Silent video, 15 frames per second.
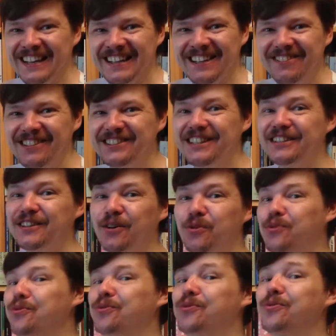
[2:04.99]
И вот это
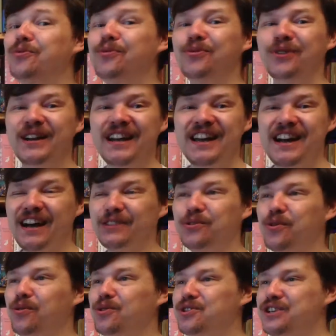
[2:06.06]
у,
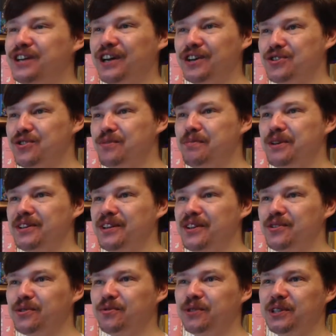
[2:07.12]
оно очень хорошо
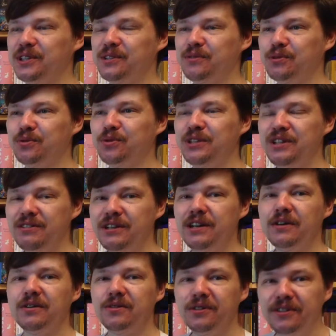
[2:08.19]
передает вот это вот
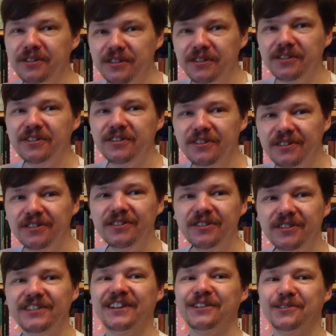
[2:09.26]
унылое
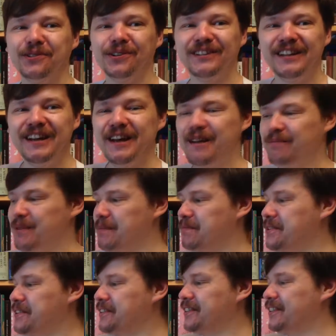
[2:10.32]
у, которое
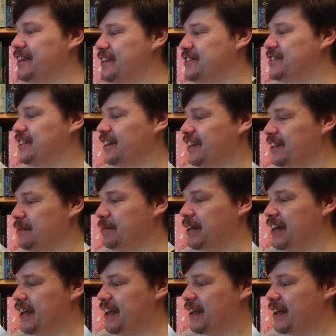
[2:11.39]
написано на лице рыбы.